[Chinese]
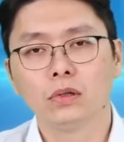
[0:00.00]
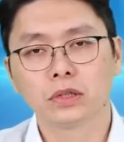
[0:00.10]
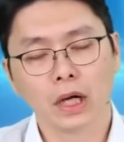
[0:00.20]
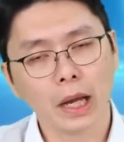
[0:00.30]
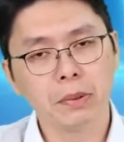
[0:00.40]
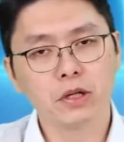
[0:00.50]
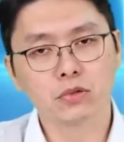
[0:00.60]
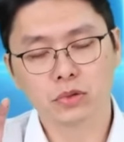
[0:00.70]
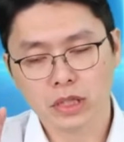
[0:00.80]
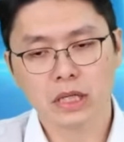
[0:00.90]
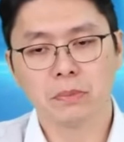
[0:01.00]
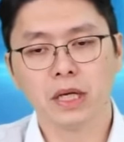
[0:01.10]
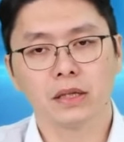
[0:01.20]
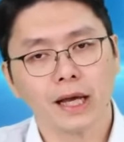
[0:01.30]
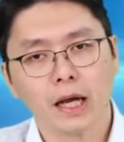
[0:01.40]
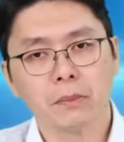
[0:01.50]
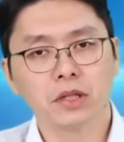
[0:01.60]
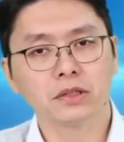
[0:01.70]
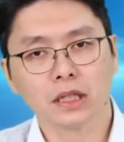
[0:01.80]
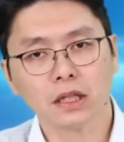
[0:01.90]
整个 IP 股里面大概没有涨